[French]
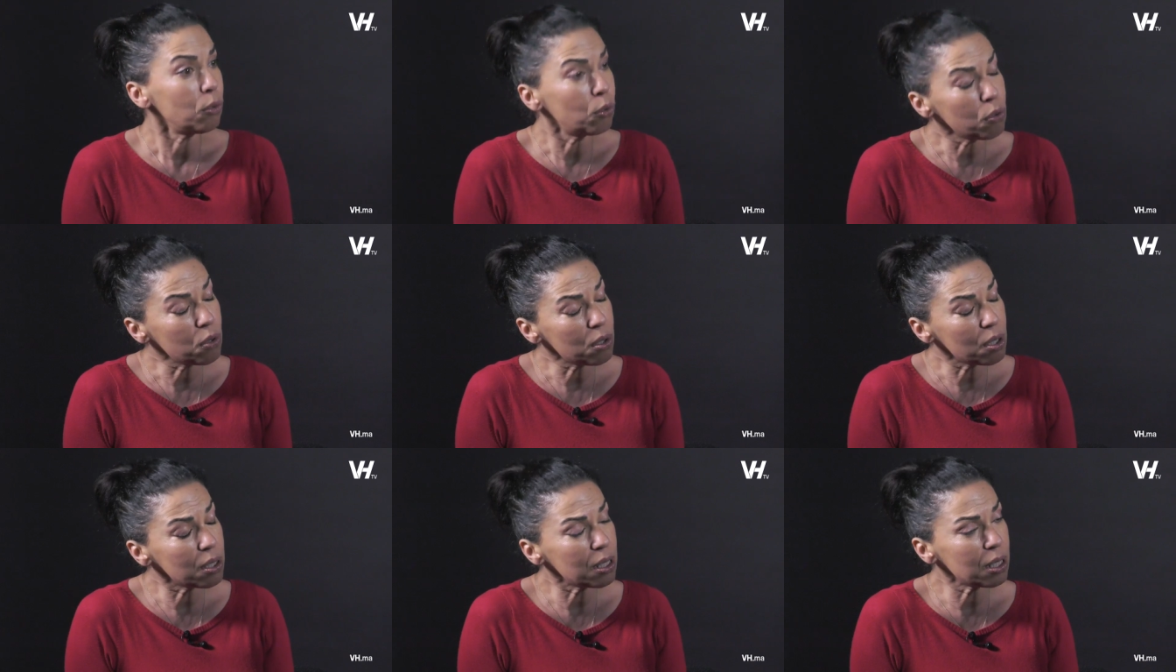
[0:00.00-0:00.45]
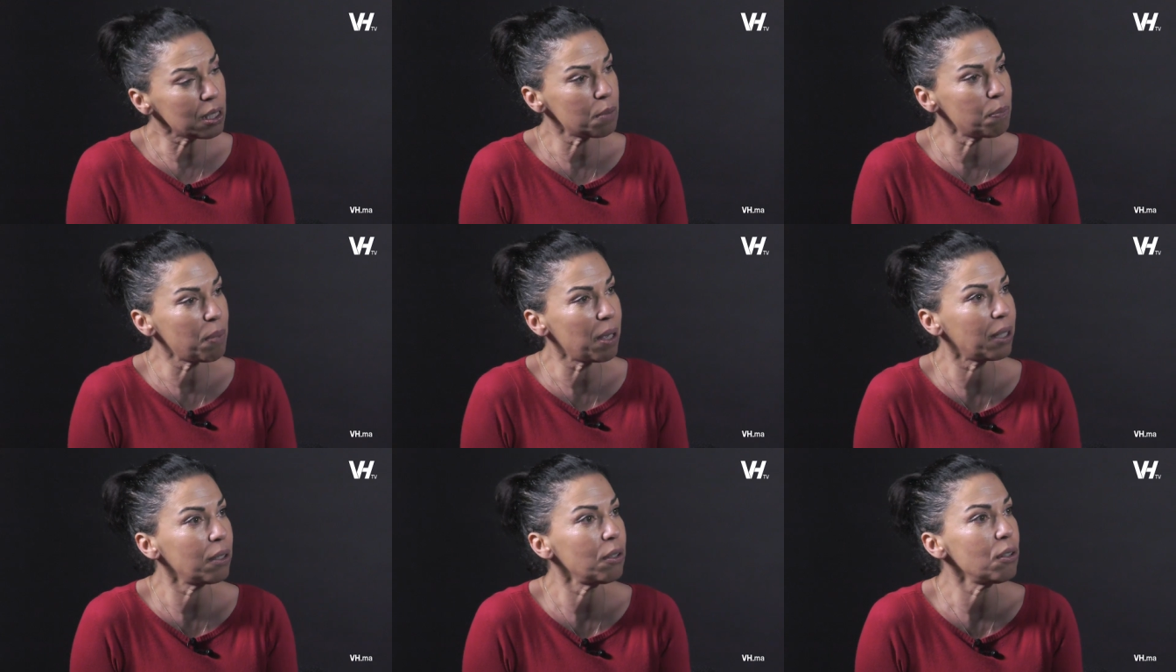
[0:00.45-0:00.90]
Toutes ces
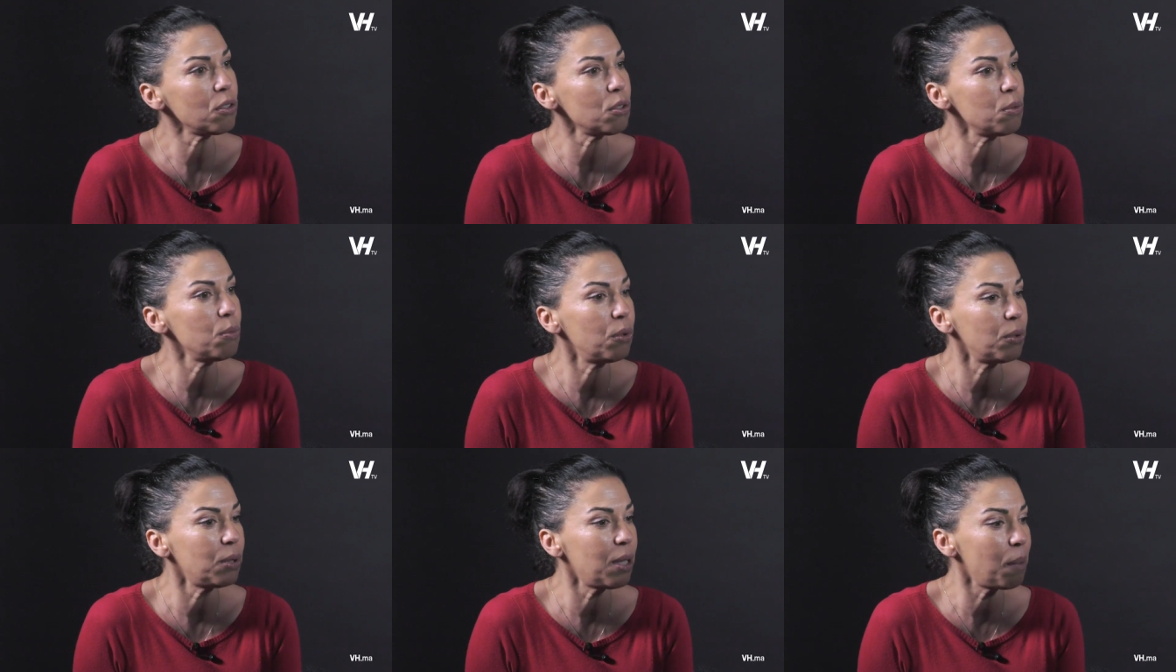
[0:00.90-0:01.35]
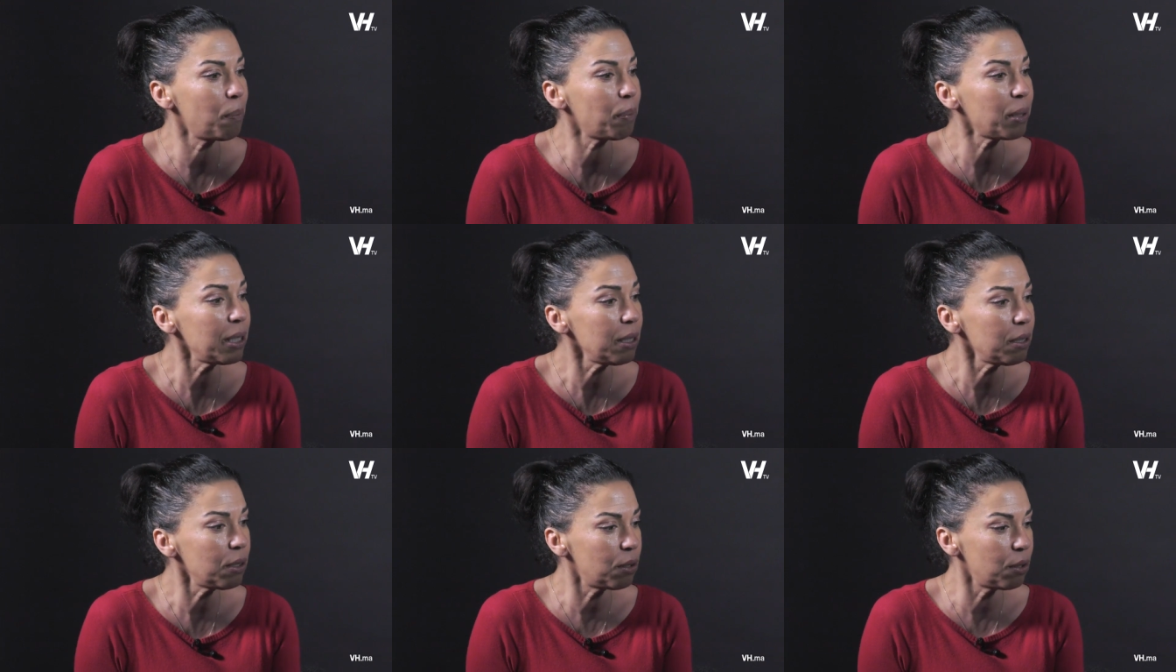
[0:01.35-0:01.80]
expériences m'ont
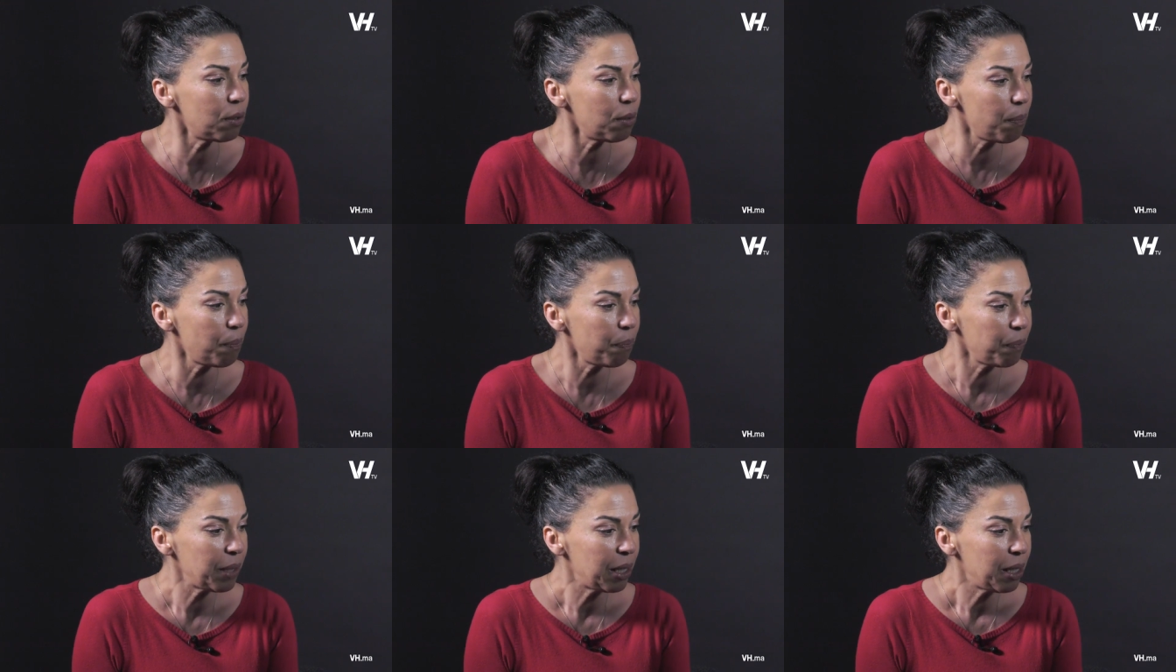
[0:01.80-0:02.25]
appris que